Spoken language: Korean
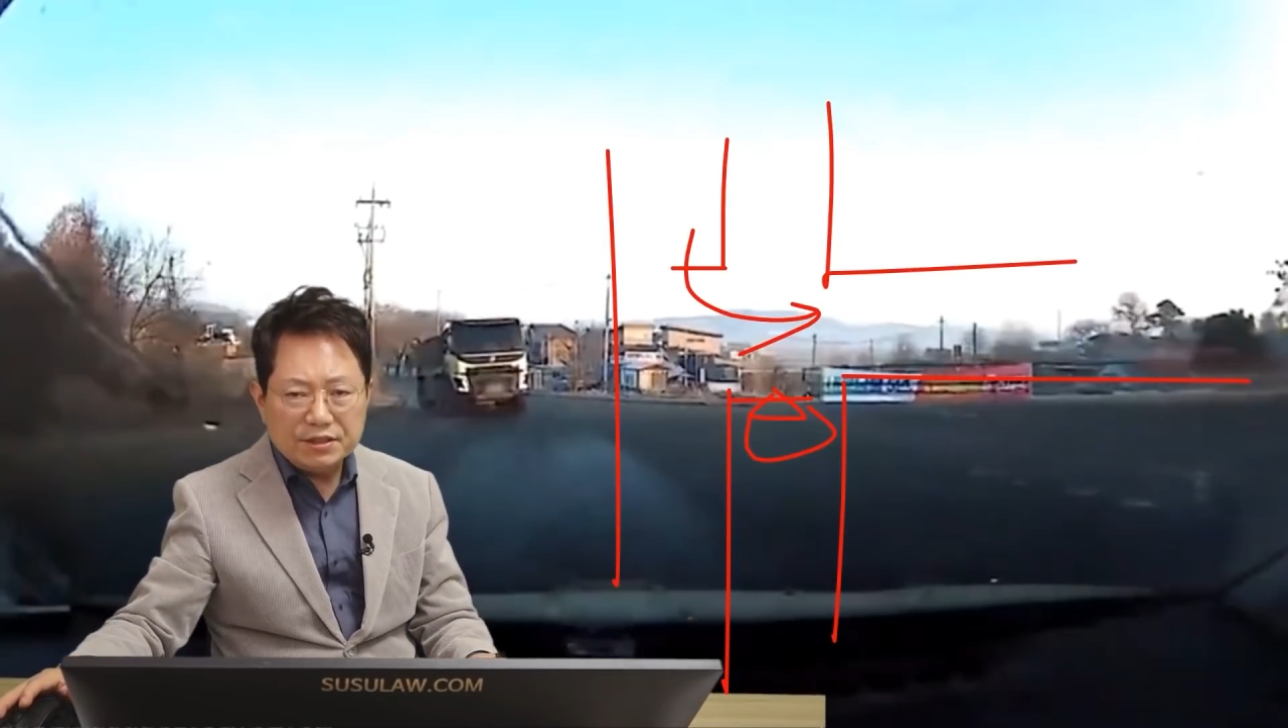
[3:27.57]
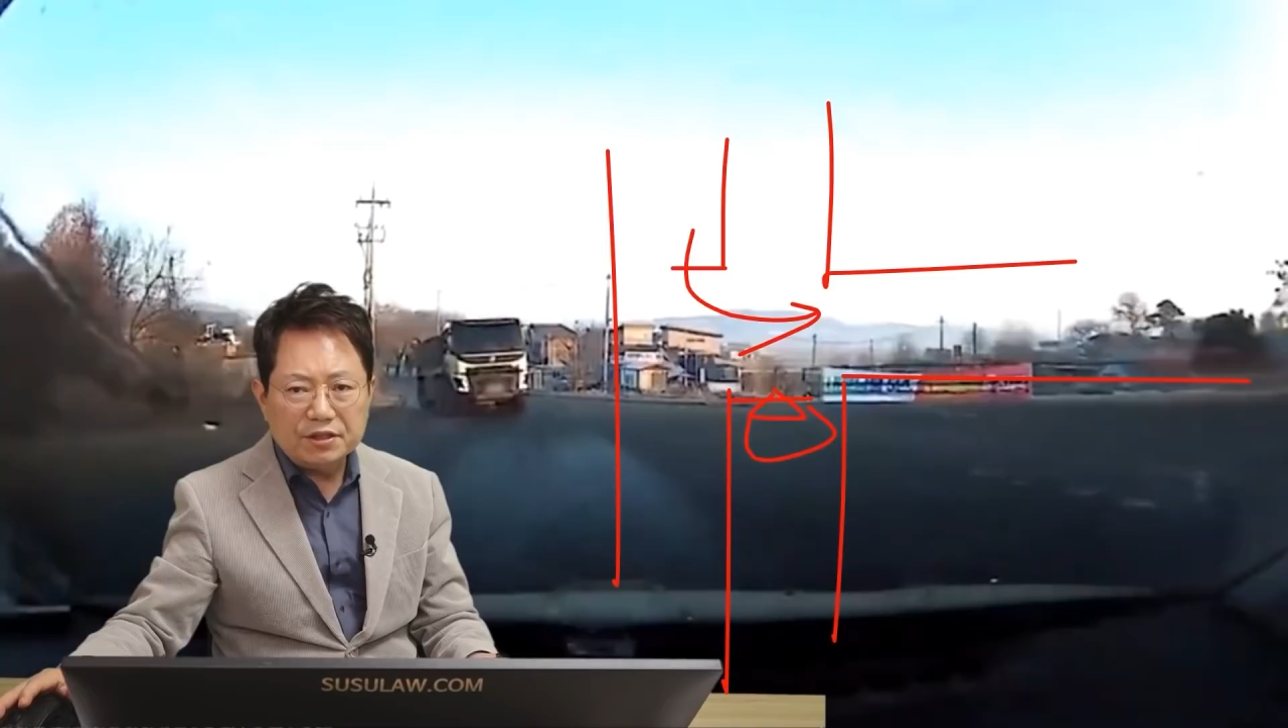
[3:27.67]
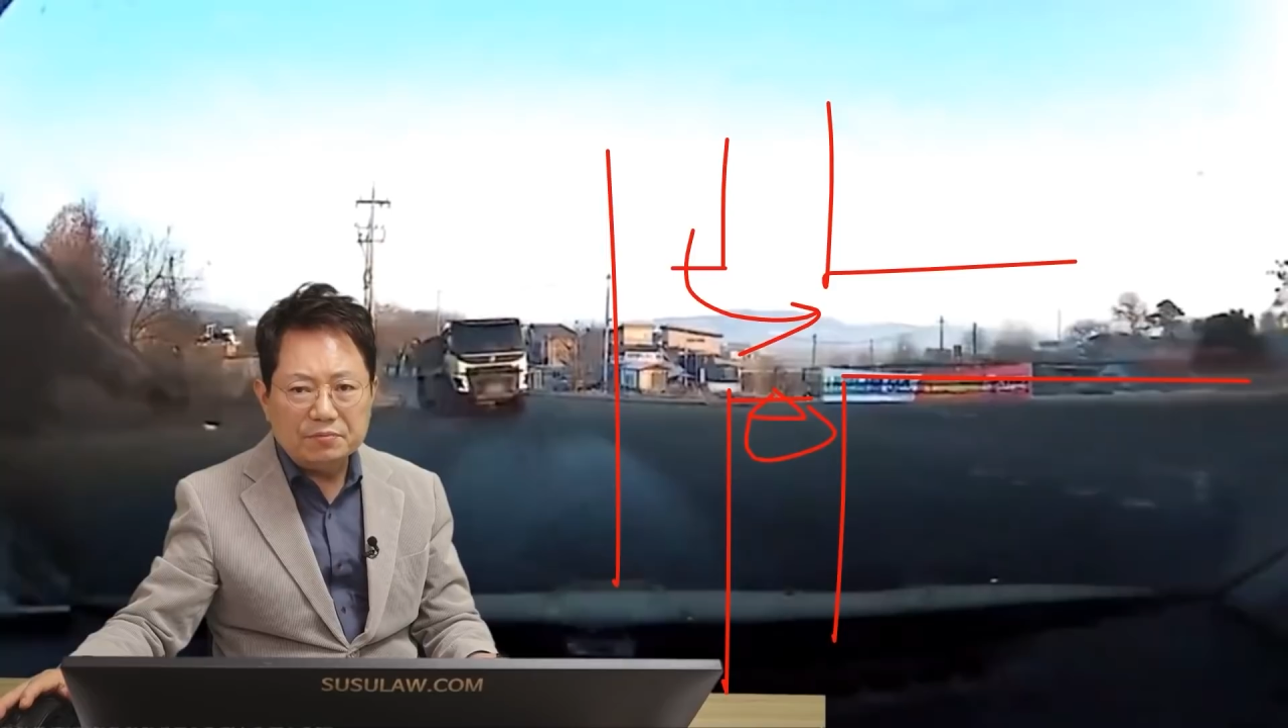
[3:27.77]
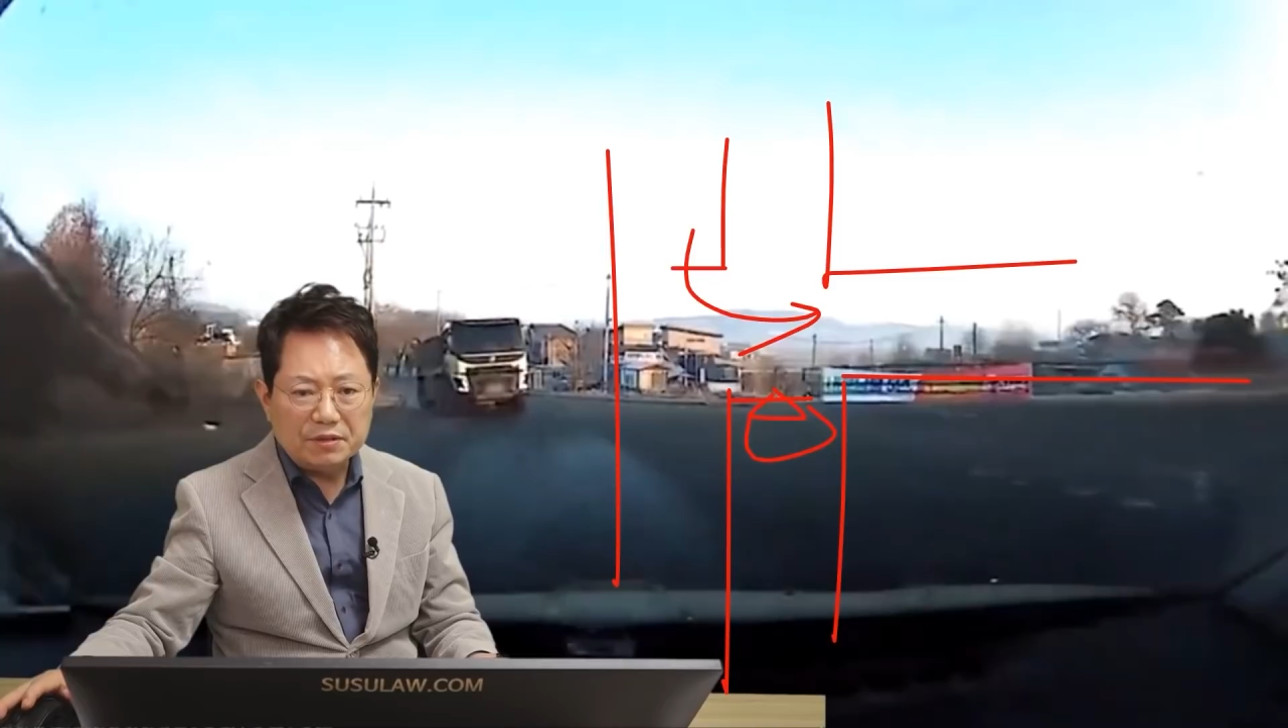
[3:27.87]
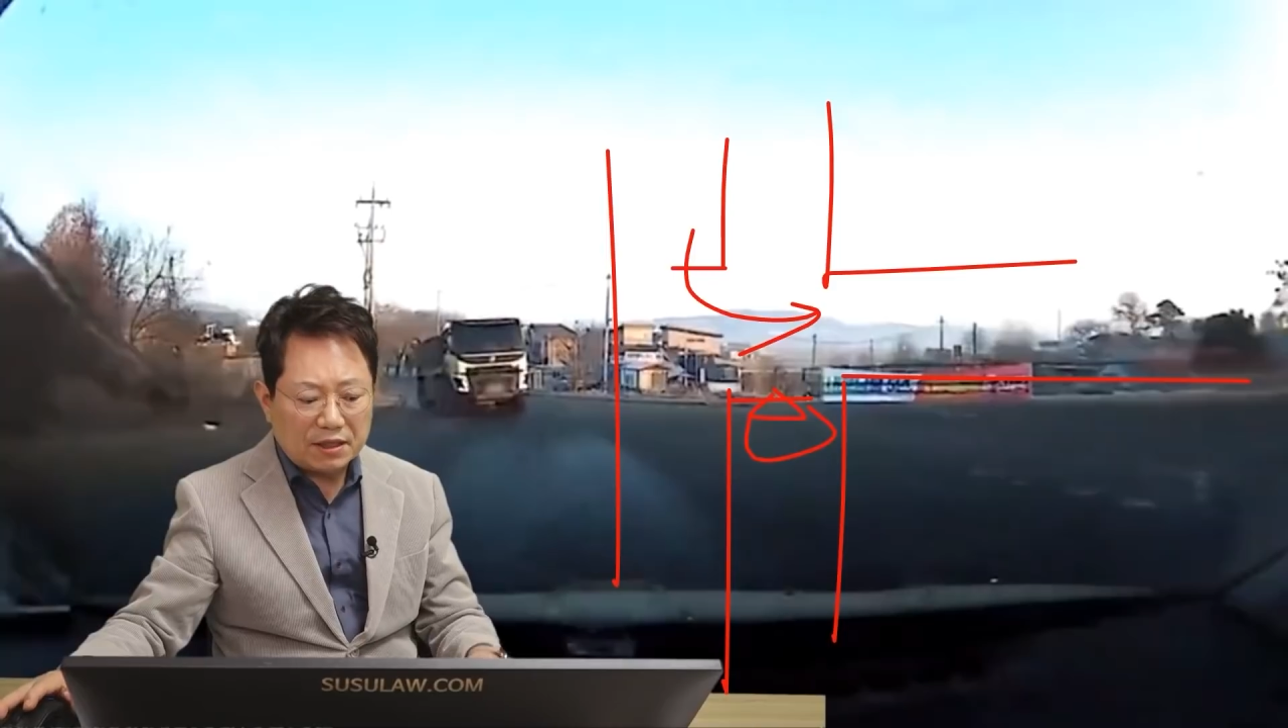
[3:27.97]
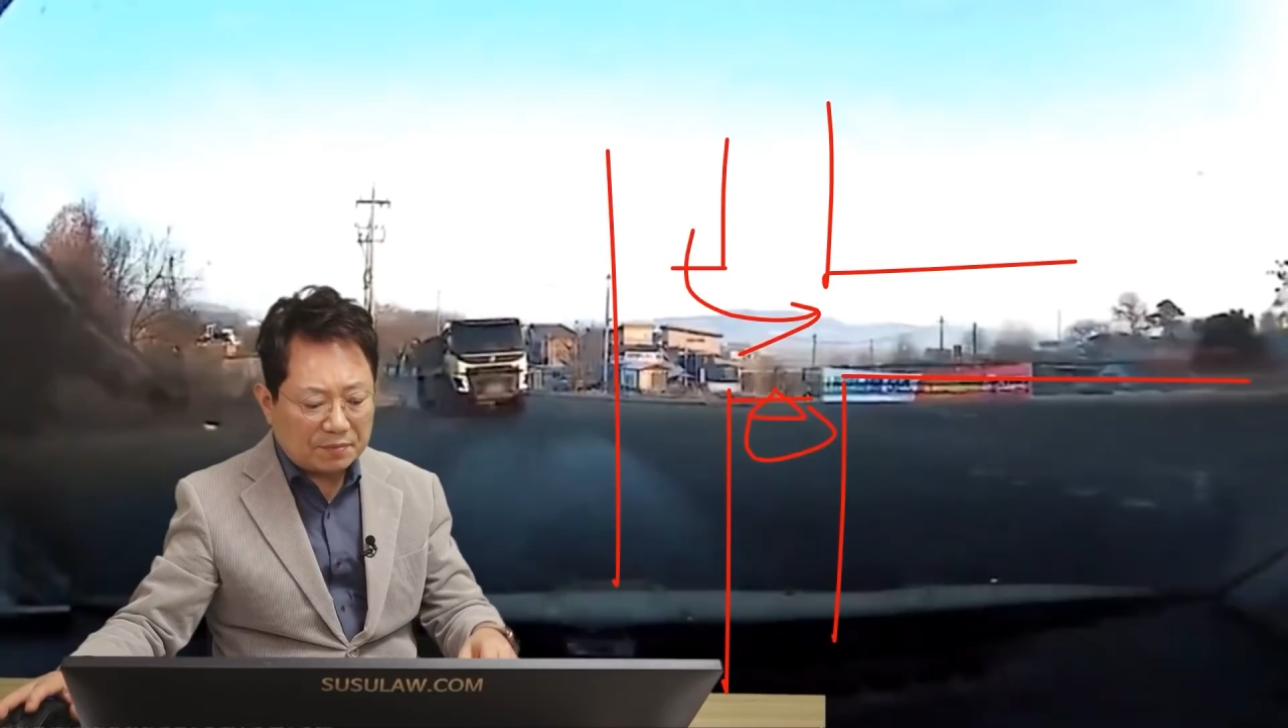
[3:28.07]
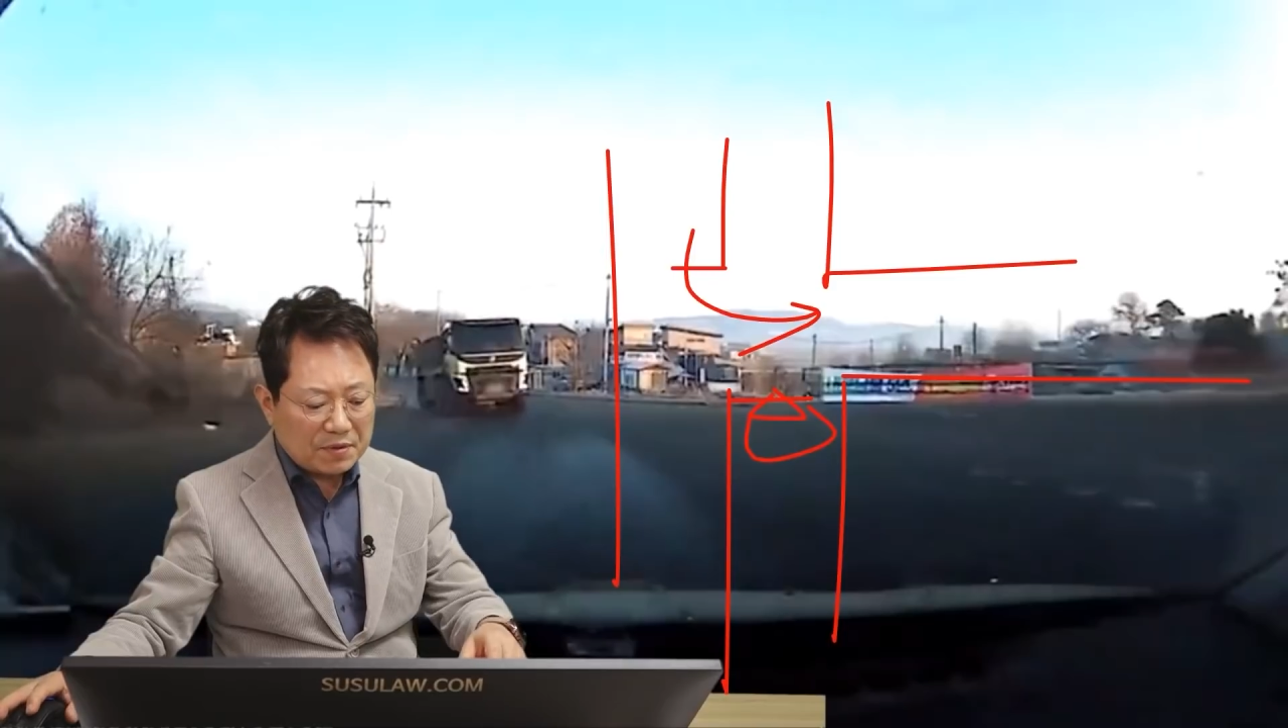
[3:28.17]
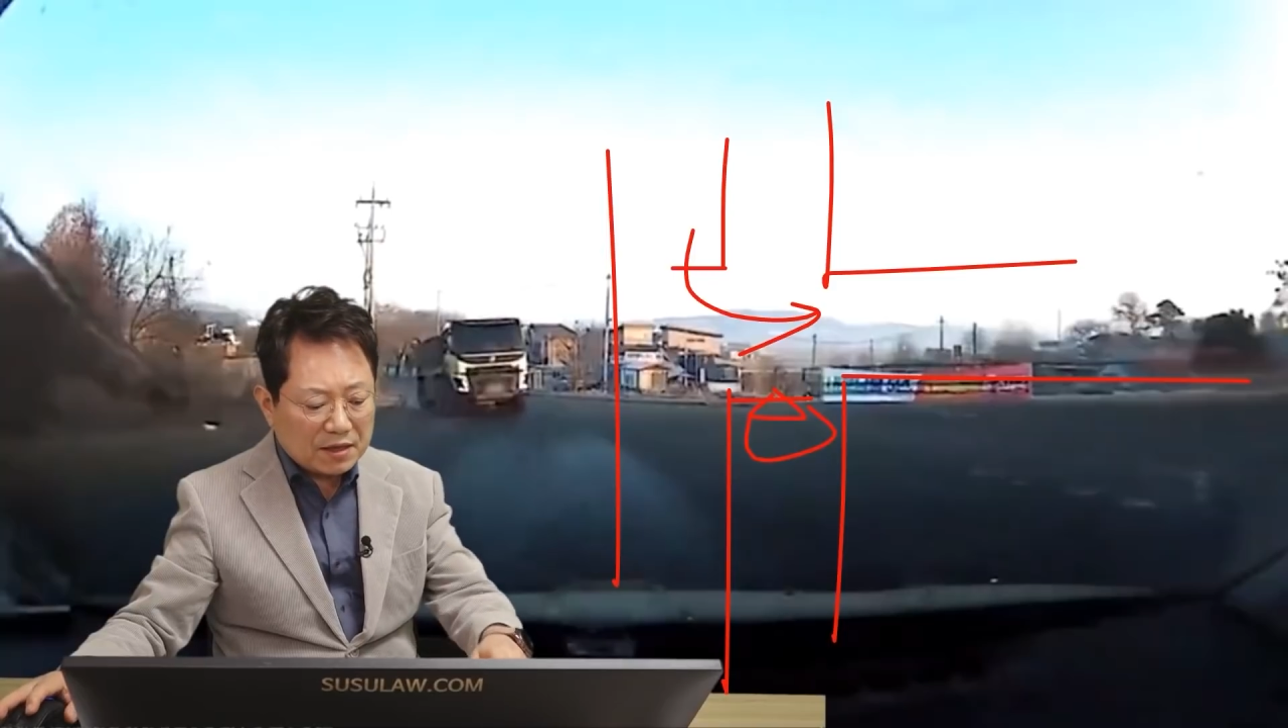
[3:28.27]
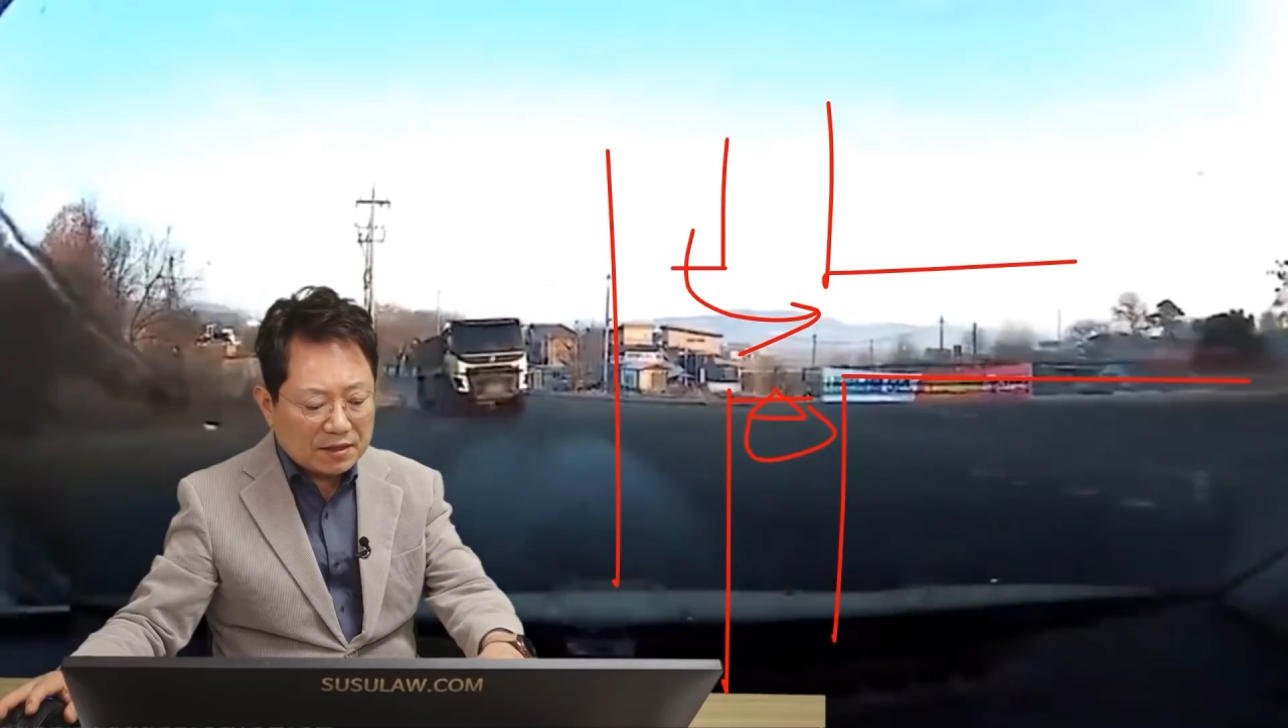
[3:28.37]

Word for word: 의견입니다.